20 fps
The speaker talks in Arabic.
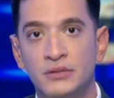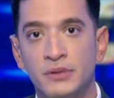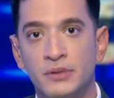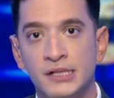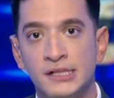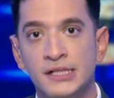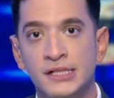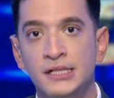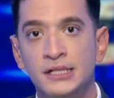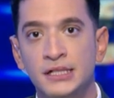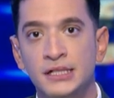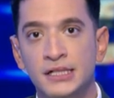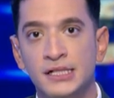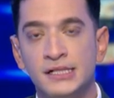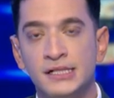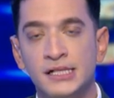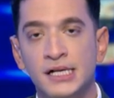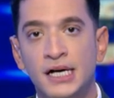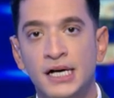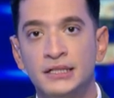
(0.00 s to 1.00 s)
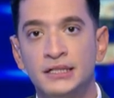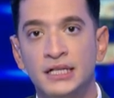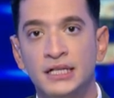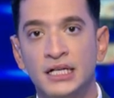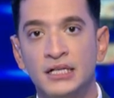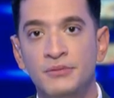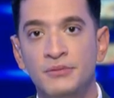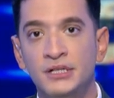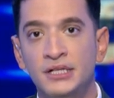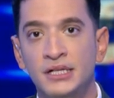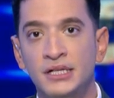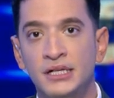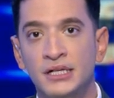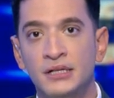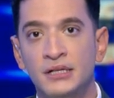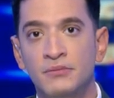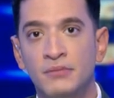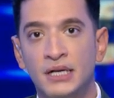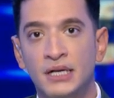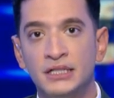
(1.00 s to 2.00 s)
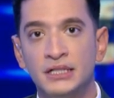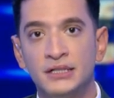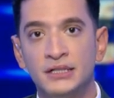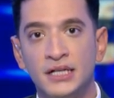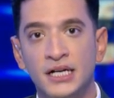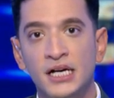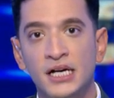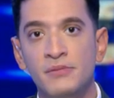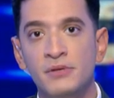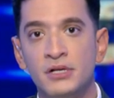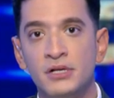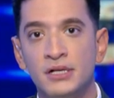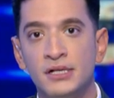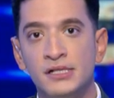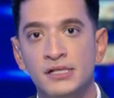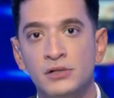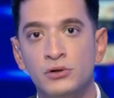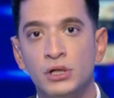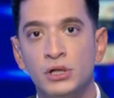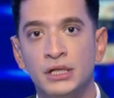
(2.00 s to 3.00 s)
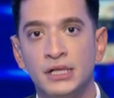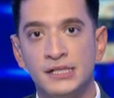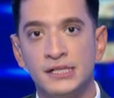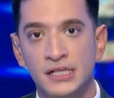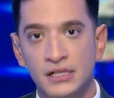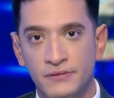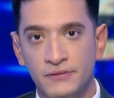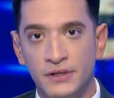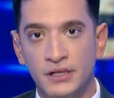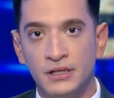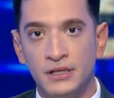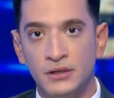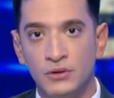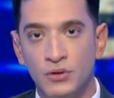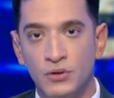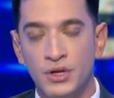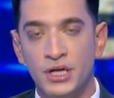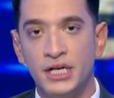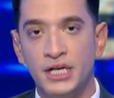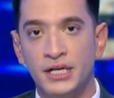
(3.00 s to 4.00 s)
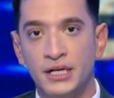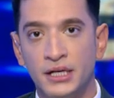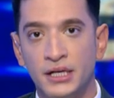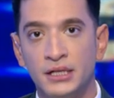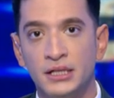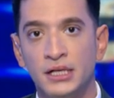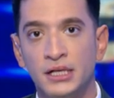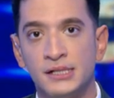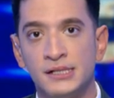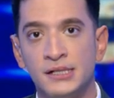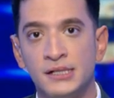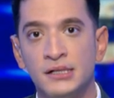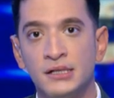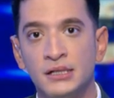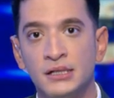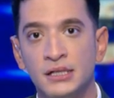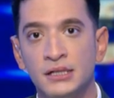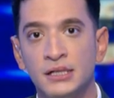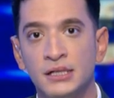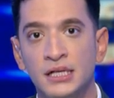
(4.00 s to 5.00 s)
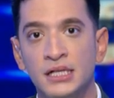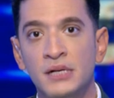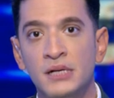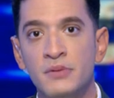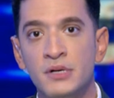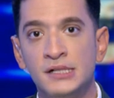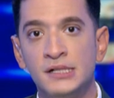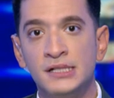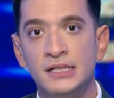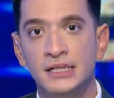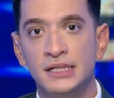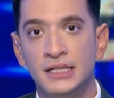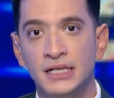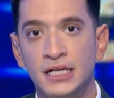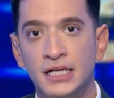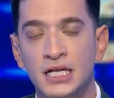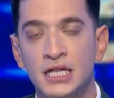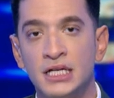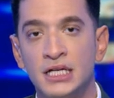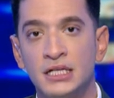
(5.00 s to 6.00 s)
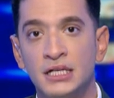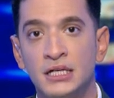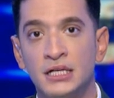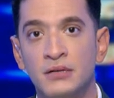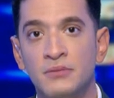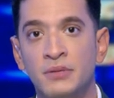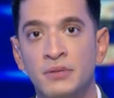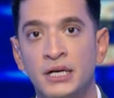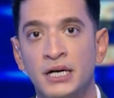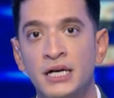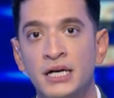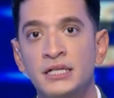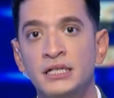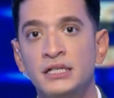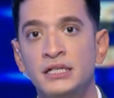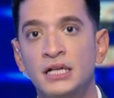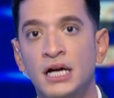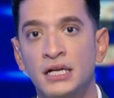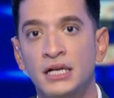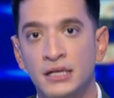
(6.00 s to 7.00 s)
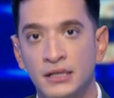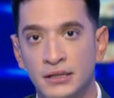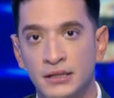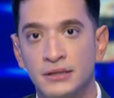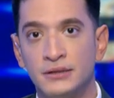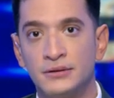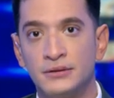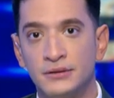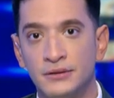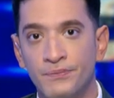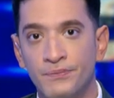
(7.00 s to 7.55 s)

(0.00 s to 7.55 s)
البرازيل إلى الساحة العالمية بعد انتخاب رئيس لولا دا سيلفا وذلك خلال زيارة إلى برازيليا إذانا بإعادة العلاقات